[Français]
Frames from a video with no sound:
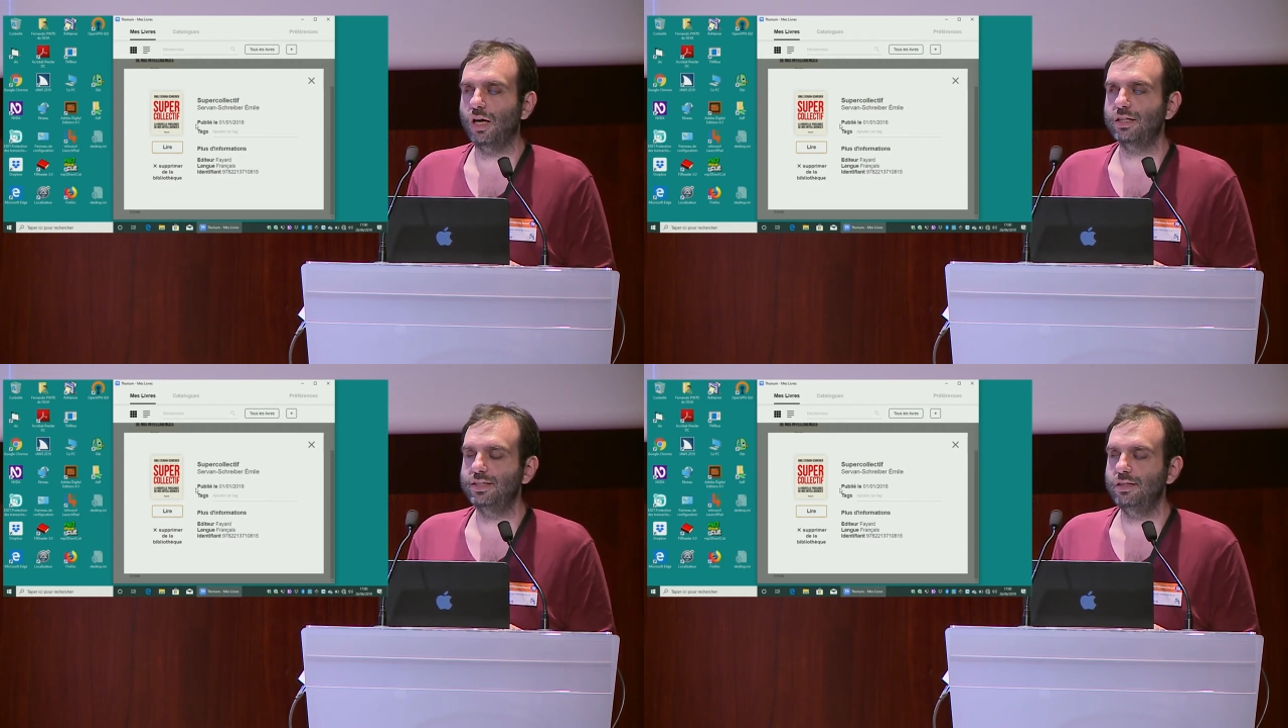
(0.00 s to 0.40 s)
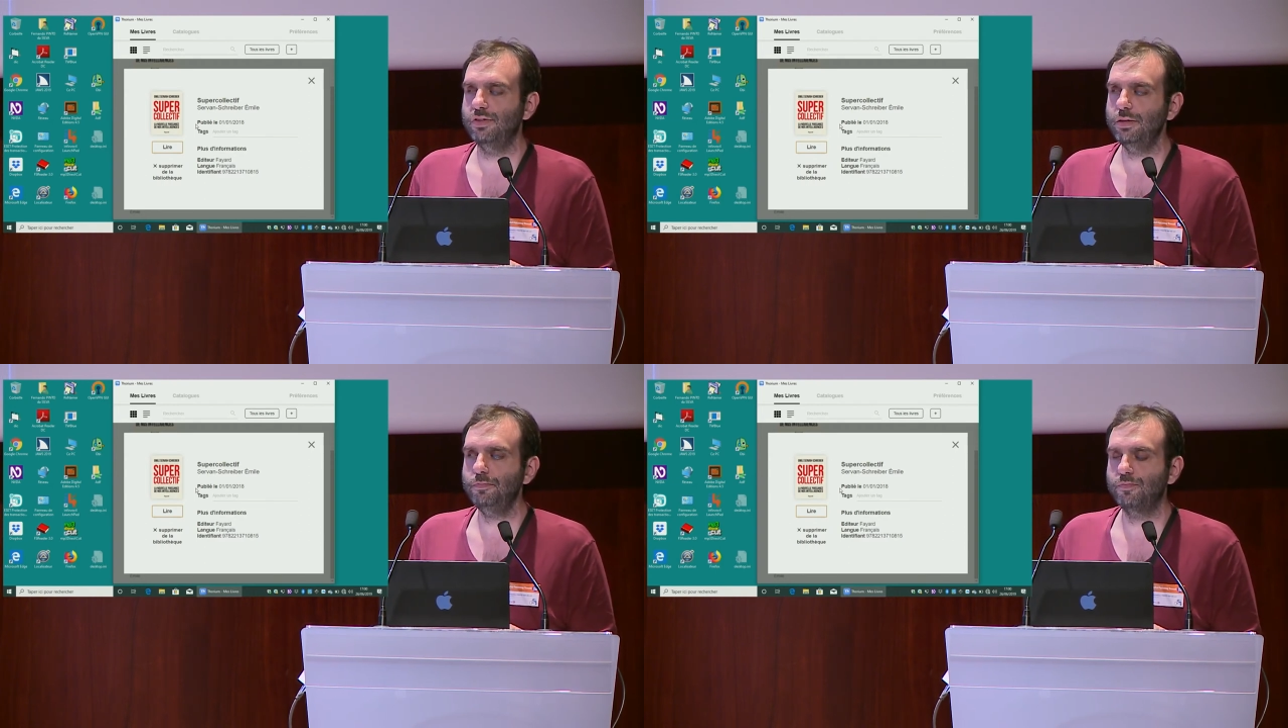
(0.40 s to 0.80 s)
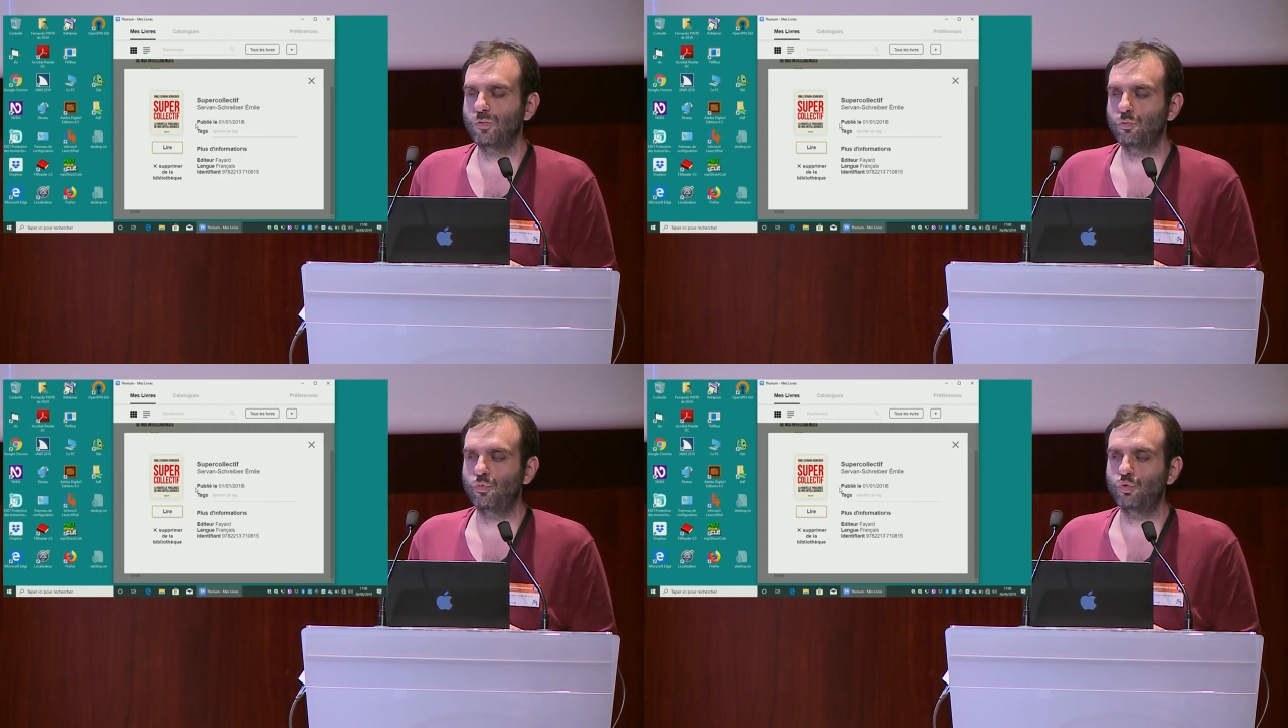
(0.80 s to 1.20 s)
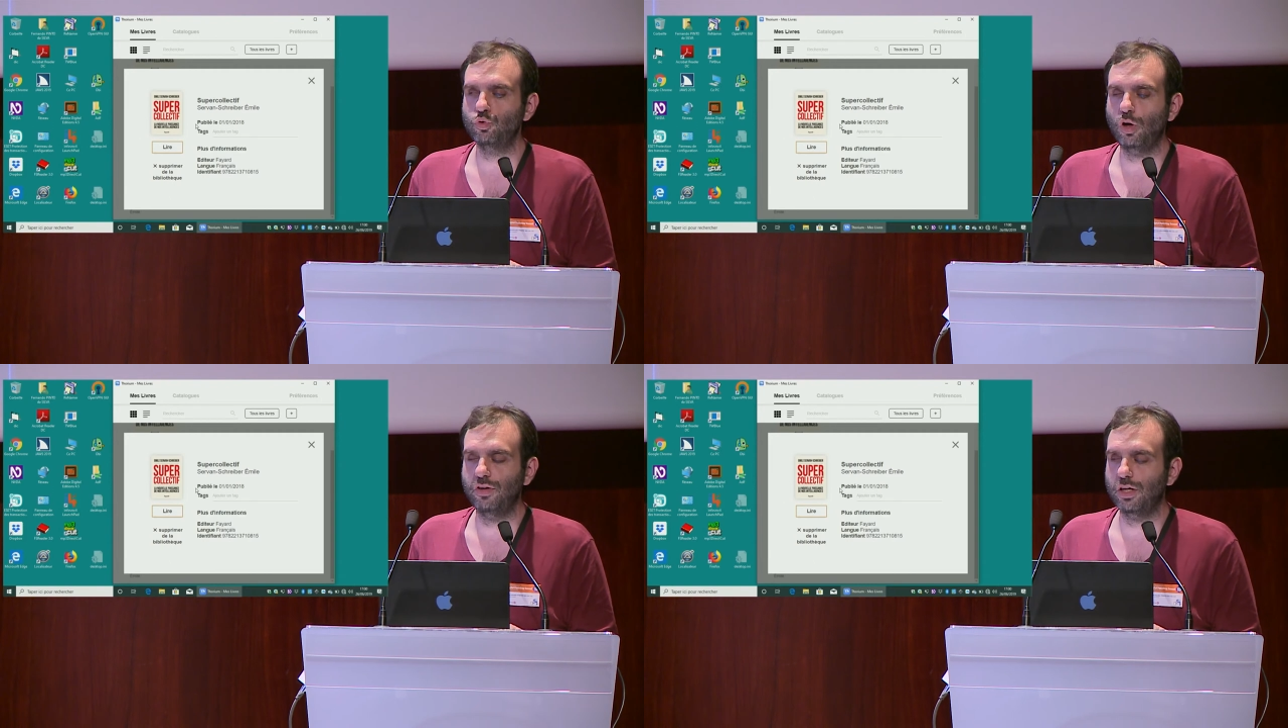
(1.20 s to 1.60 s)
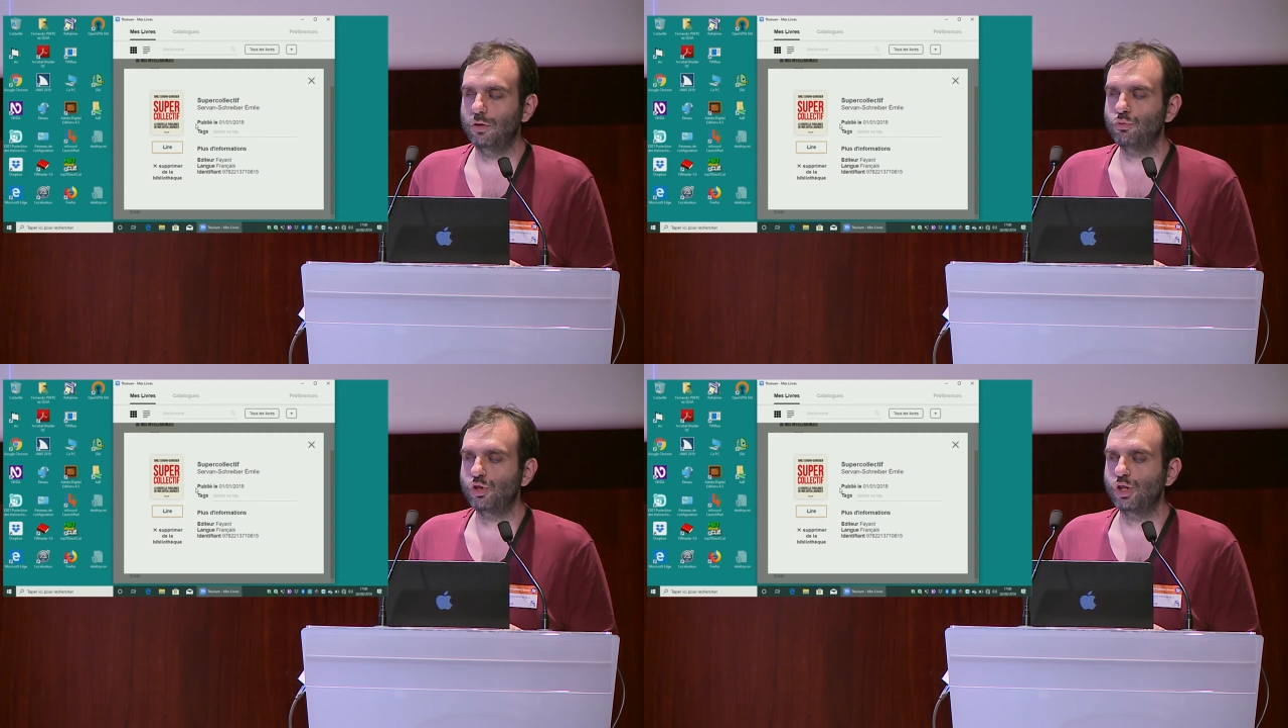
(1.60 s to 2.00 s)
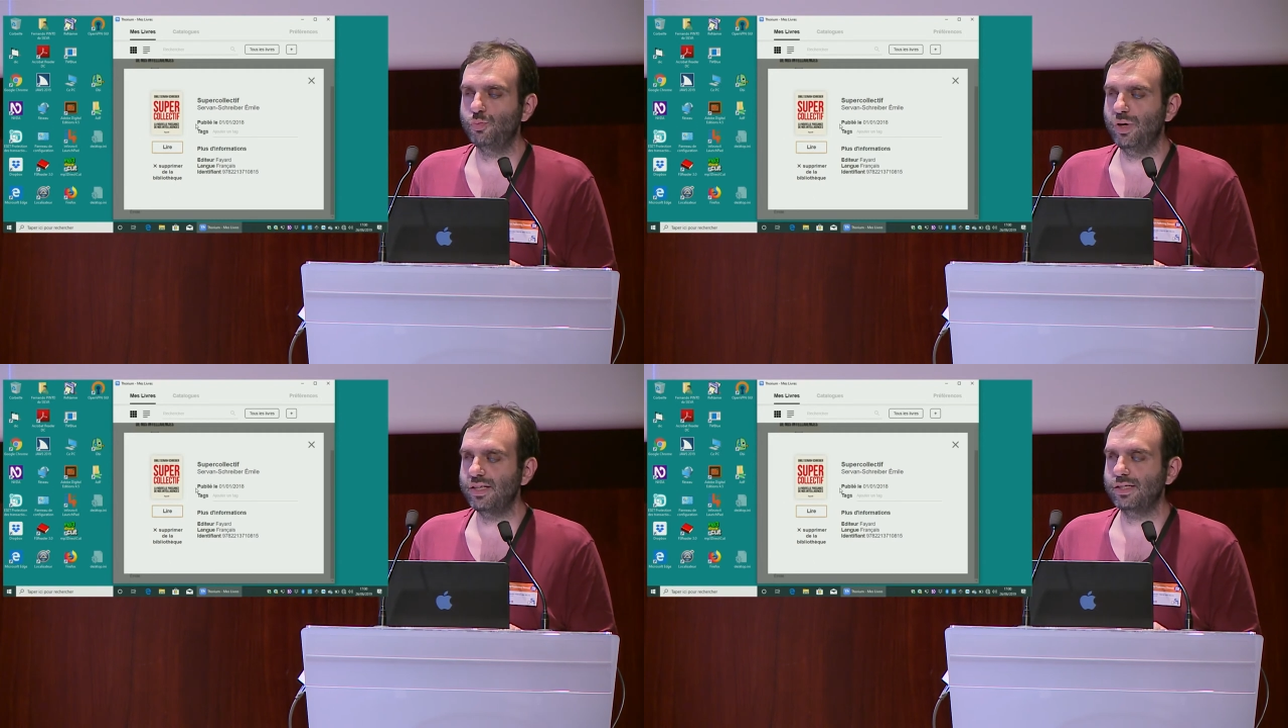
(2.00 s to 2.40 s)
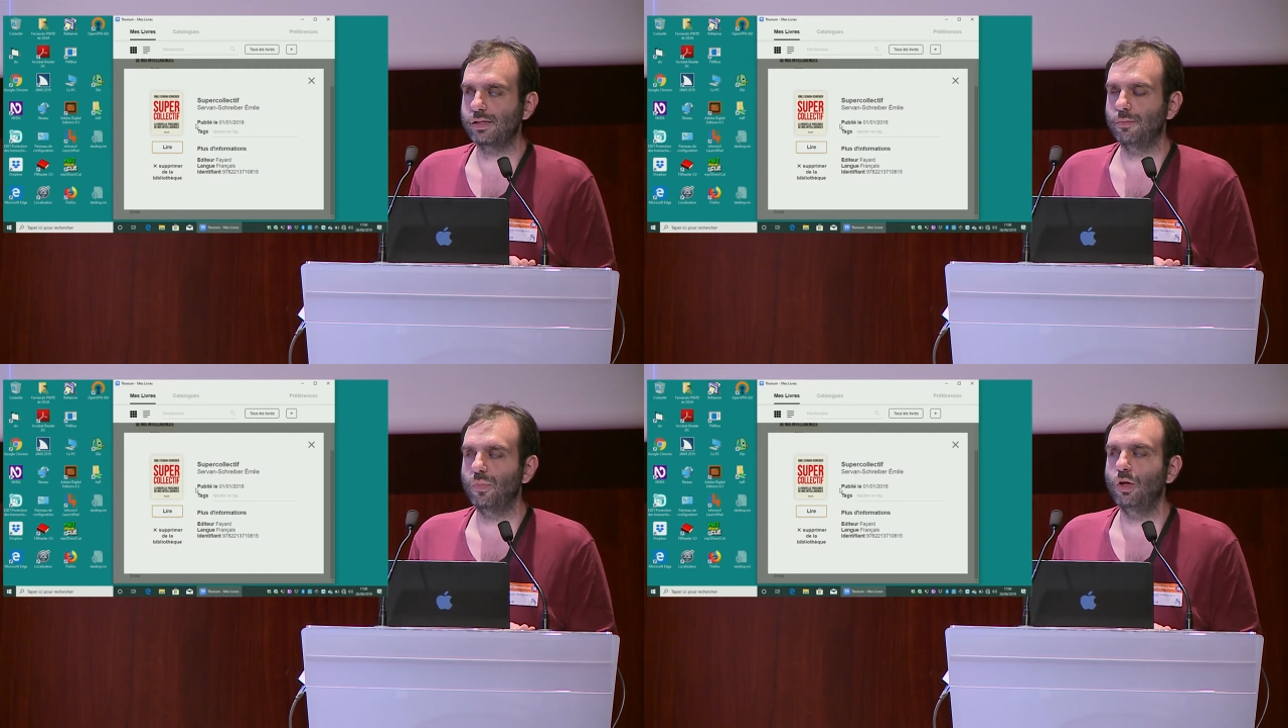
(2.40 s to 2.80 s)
activer, toujours avec la touche espace,